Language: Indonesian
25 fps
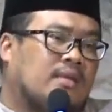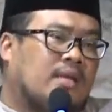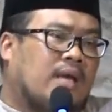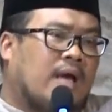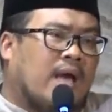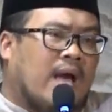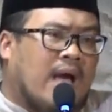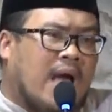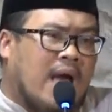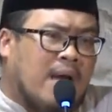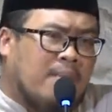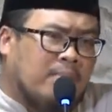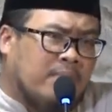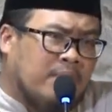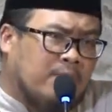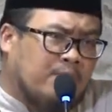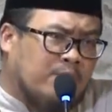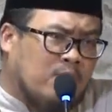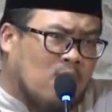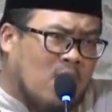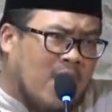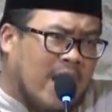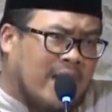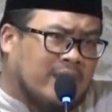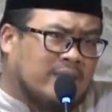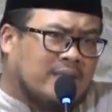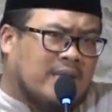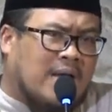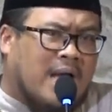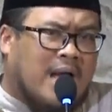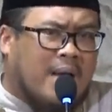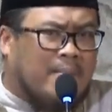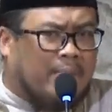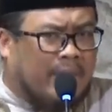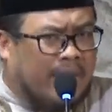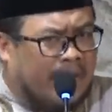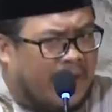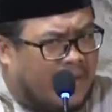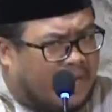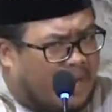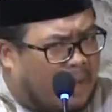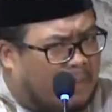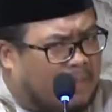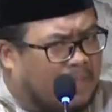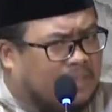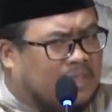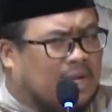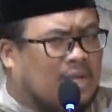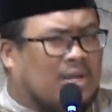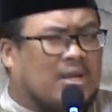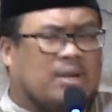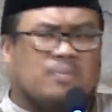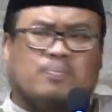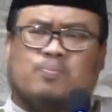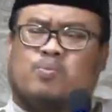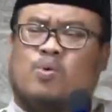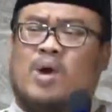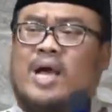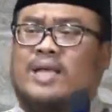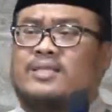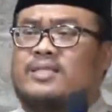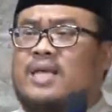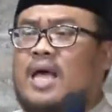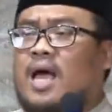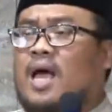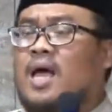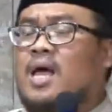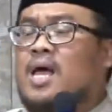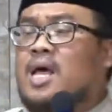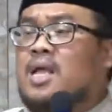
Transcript: Kami puasa, mereka bisa puasa.